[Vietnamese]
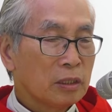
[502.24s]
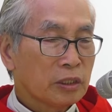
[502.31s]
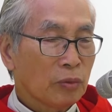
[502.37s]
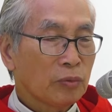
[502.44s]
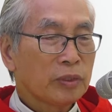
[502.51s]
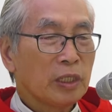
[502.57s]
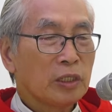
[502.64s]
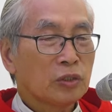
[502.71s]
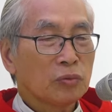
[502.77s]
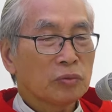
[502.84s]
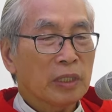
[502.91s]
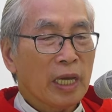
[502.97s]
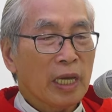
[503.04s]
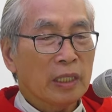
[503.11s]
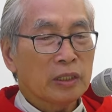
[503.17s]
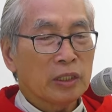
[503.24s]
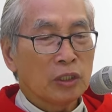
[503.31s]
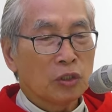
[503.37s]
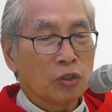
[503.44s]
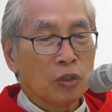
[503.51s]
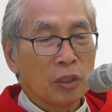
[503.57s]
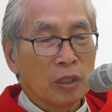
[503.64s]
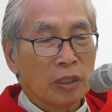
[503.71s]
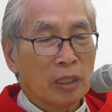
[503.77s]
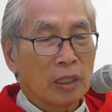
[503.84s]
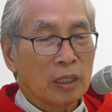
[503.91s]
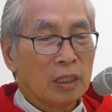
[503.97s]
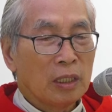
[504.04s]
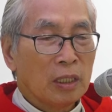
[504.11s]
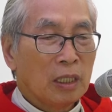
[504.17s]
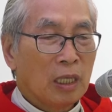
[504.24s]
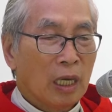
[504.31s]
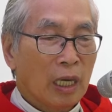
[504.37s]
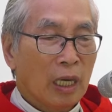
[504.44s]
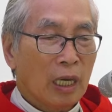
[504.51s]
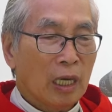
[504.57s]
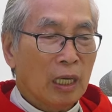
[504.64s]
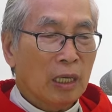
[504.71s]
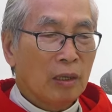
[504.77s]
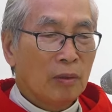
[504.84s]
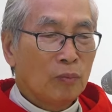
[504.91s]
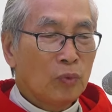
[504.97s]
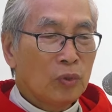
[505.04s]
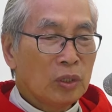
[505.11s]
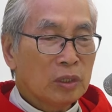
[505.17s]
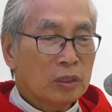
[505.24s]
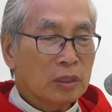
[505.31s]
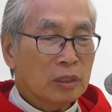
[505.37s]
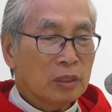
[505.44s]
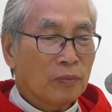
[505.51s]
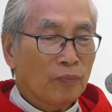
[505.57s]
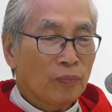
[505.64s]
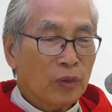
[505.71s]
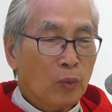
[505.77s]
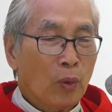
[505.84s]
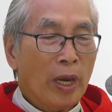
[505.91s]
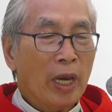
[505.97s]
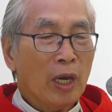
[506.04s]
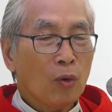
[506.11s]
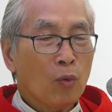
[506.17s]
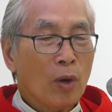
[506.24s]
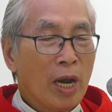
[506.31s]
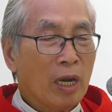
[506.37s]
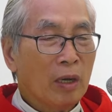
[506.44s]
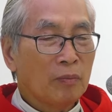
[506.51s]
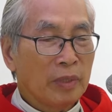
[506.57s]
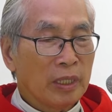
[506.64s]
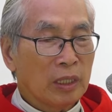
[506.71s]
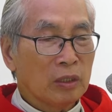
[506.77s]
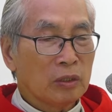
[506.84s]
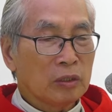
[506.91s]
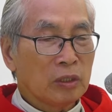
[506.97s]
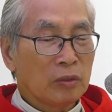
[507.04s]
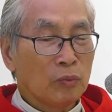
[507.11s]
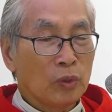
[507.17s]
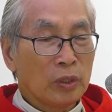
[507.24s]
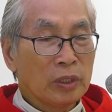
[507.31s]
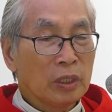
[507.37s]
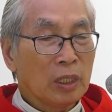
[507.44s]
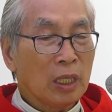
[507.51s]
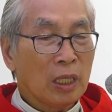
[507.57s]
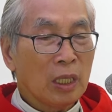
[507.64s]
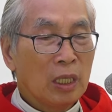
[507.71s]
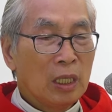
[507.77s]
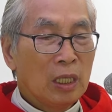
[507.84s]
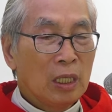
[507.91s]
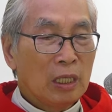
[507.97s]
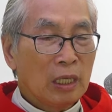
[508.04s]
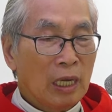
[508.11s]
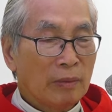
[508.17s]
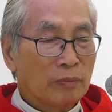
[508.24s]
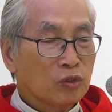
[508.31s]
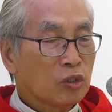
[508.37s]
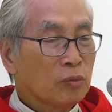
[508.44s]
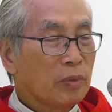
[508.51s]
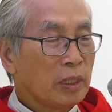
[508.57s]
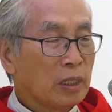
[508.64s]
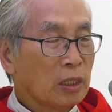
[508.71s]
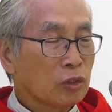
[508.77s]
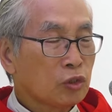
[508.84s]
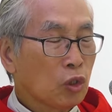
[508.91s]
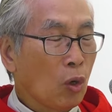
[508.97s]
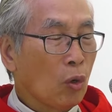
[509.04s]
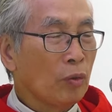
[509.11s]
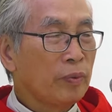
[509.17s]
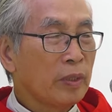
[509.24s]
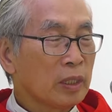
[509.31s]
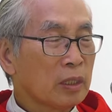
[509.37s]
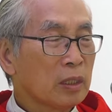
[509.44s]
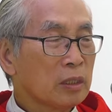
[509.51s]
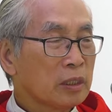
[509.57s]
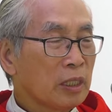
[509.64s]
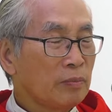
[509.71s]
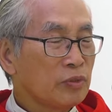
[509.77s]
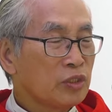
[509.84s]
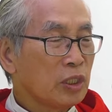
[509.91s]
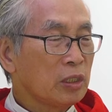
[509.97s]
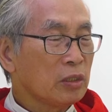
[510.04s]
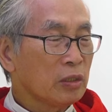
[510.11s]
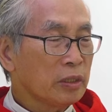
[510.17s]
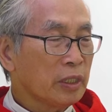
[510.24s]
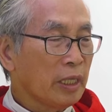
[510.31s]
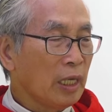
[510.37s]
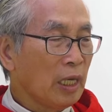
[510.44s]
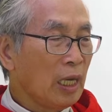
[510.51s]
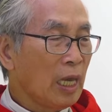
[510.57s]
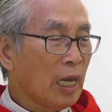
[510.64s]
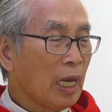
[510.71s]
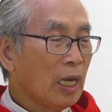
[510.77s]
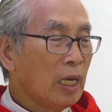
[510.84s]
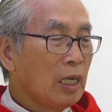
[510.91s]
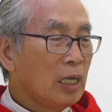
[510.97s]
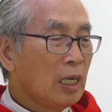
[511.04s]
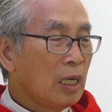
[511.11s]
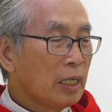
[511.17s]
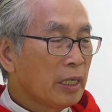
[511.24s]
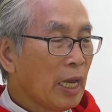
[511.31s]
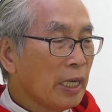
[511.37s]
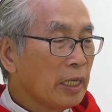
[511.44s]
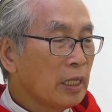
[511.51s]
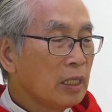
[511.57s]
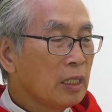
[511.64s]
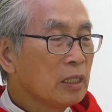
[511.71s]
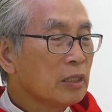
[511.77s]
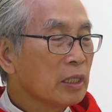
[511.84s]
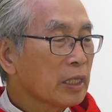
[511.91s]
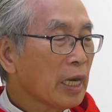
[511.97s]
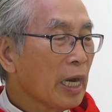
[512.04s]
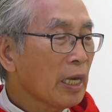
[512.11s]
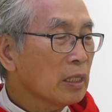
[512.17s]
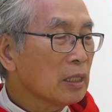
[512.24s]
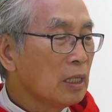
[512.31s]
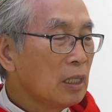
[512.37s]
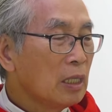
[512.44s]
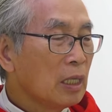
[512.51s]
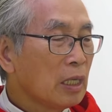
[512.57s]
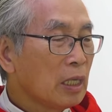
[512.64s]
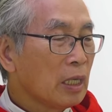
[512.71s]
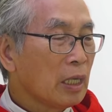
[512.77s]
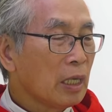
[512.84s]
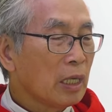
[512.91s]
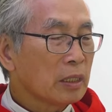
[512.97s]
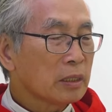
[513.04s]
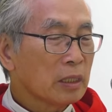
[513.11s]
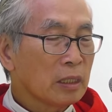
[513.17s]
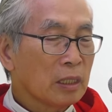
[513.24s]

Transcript: Trong khi chúng ta thì thường à, muốn khoe khoang mình rồi muốn à, làm cho mình được trội vượt thậm chí có thể là đẩy người khác à, à,